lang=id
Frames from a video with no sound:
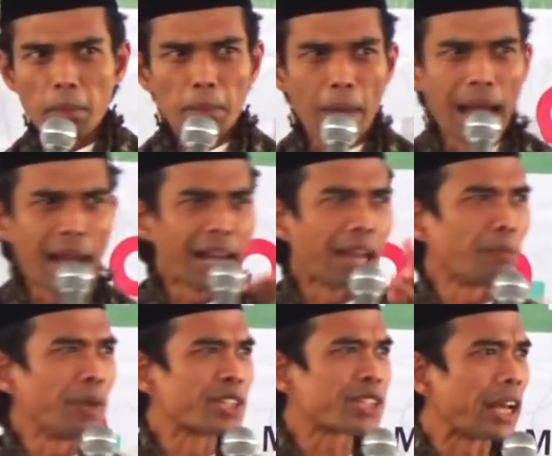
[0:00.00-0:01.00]
Mana
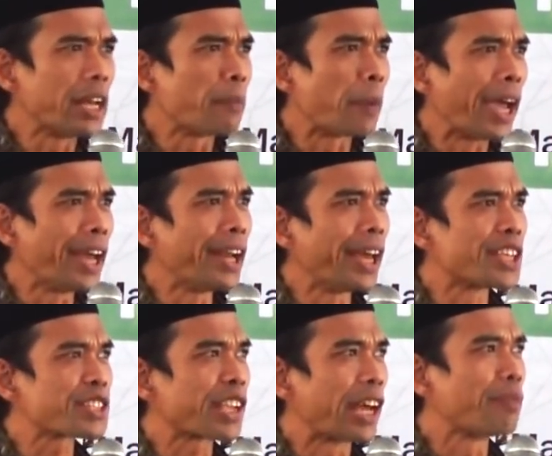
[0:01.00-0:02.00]
bisa di
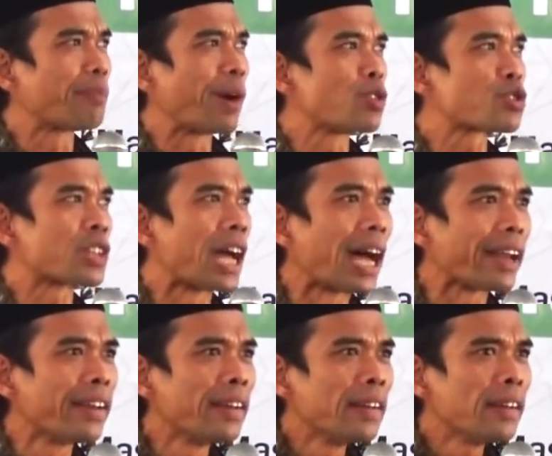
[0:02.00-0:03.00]
PNS kan Pak
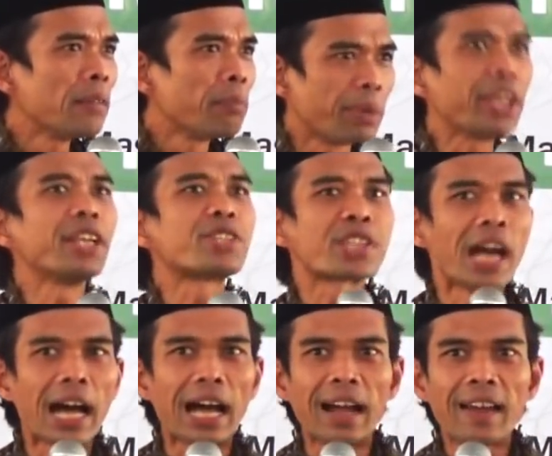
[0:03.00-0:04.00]
Ustadz?
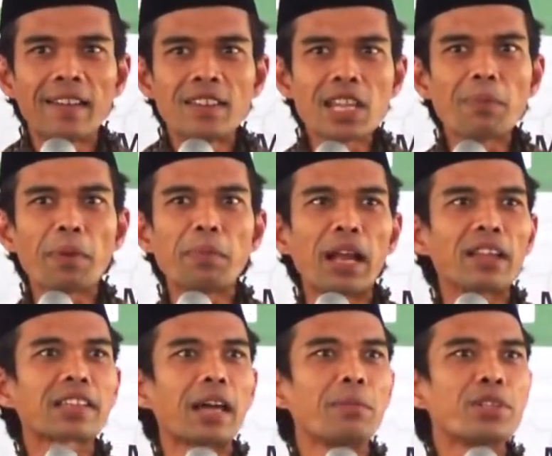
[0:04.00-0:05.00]
Bisa. Siapa bilang
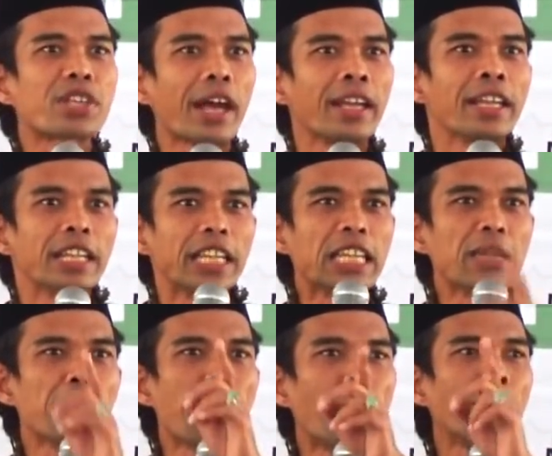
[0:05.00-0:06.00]
tak bisa?
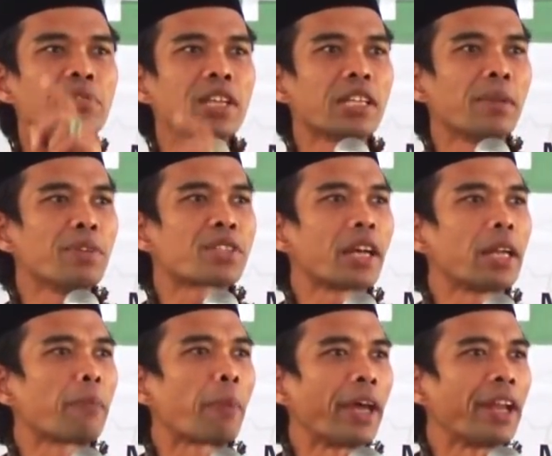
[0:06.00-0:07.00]
Imam saja bisa
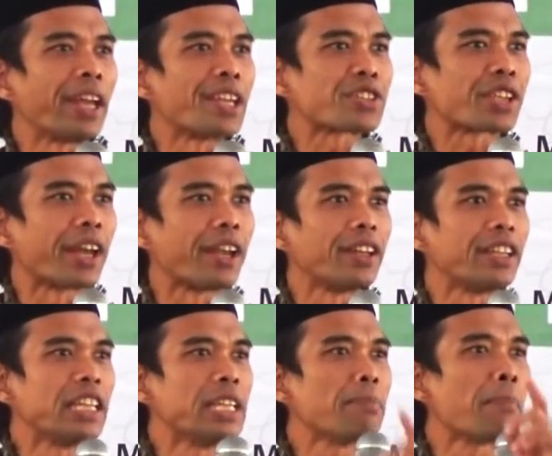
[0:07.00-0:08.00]
di PNS kan.
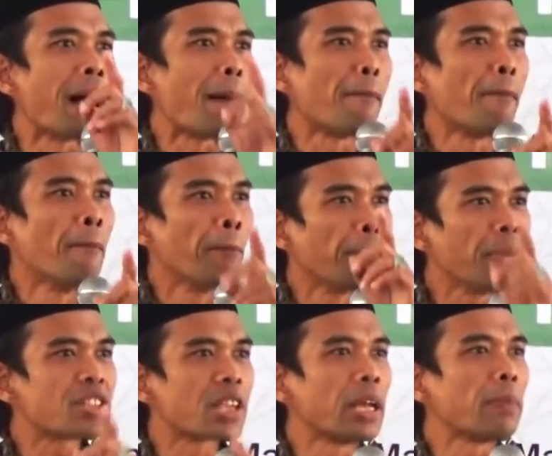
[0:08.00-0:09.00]
Imam
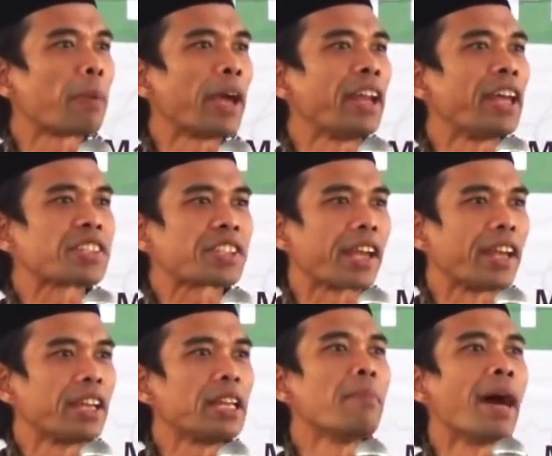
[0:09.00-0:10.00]
bisa di PNS kan.
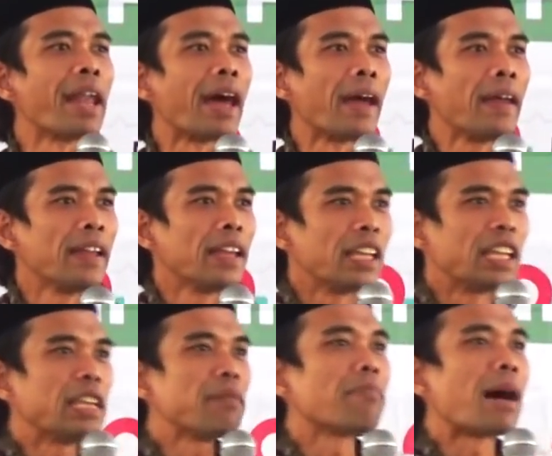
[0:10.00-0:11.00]
Di mana?
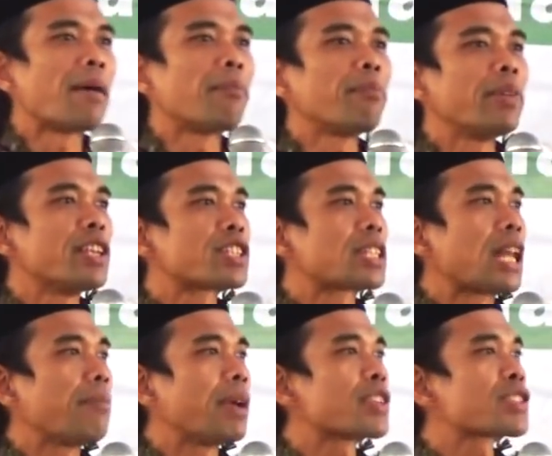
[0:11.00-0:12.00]
Imam
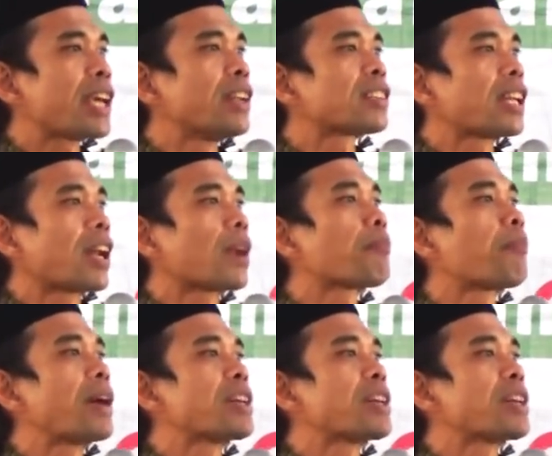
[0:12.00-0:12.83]
Islamic Center